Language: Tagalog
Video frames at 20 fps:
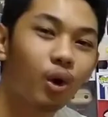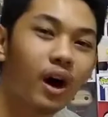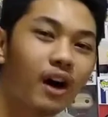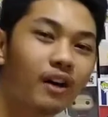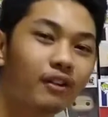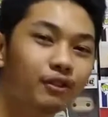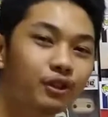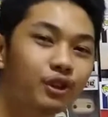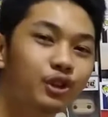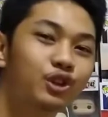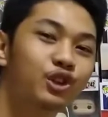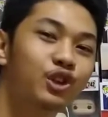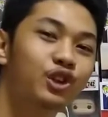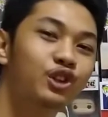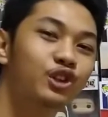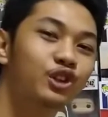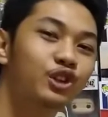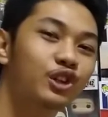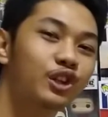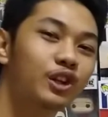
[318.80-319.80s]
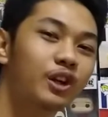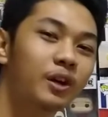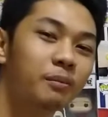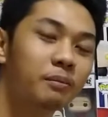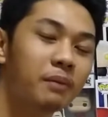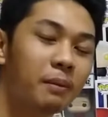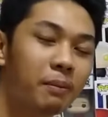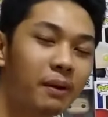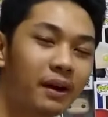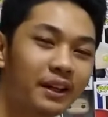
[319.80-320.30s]
After nun,
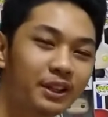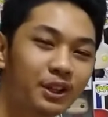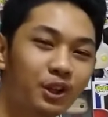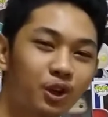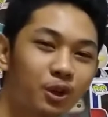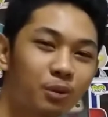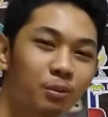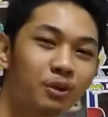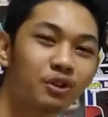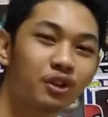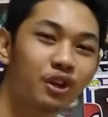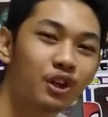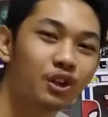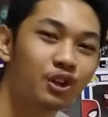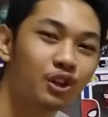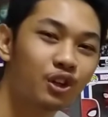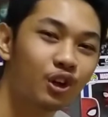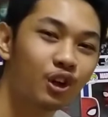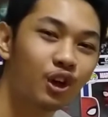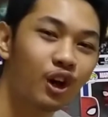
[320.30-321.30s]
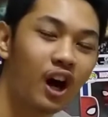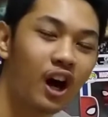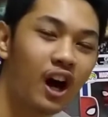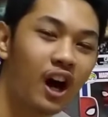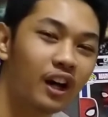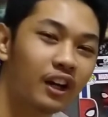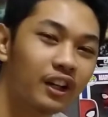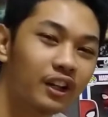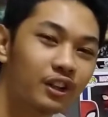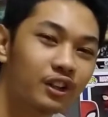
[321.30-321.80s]
papakita ko naman sa inyo ang
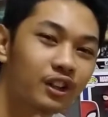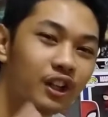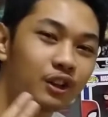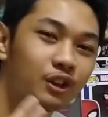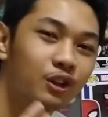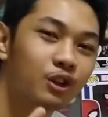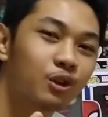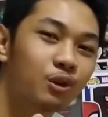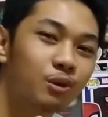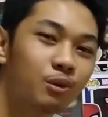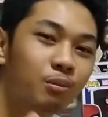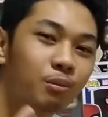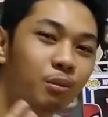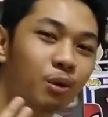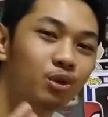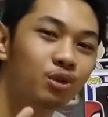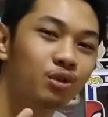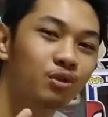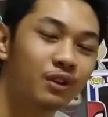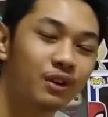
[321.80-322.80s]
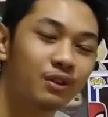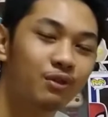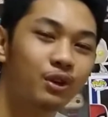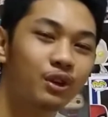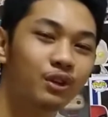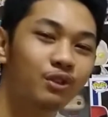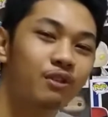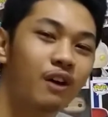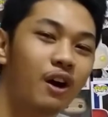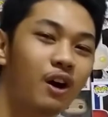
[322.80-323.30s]
aking tatlong most
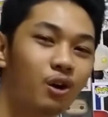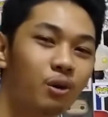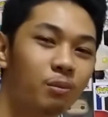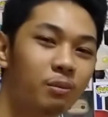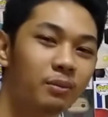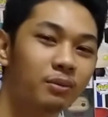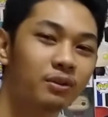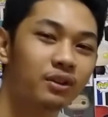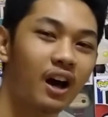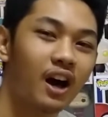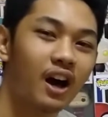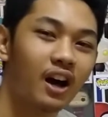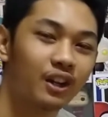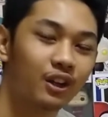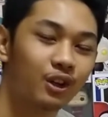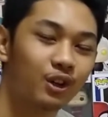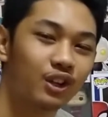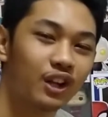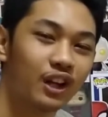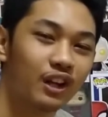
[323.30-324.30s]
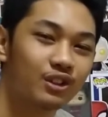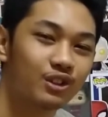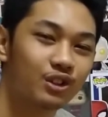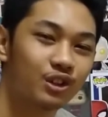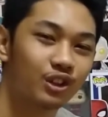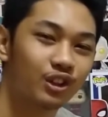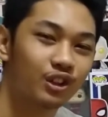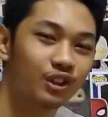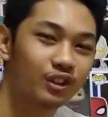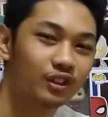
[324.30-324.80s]
favorite Funko Pop sa aking
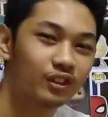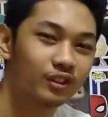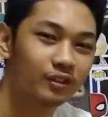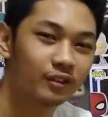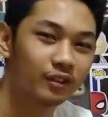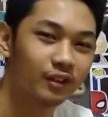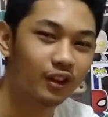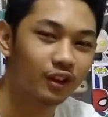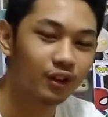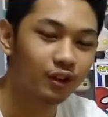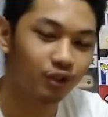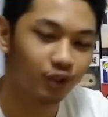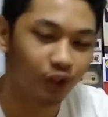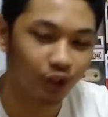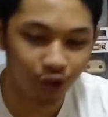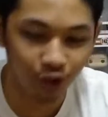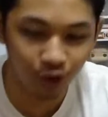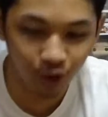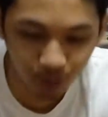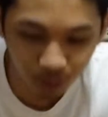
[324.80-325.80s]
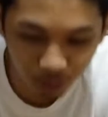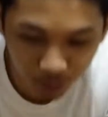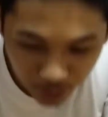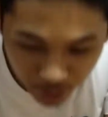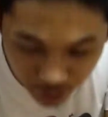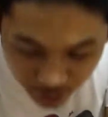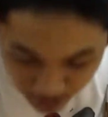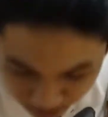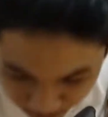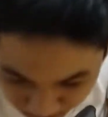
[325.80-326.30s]
collection. Starting off
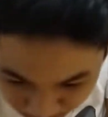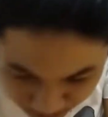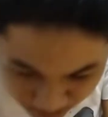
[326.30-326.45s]
with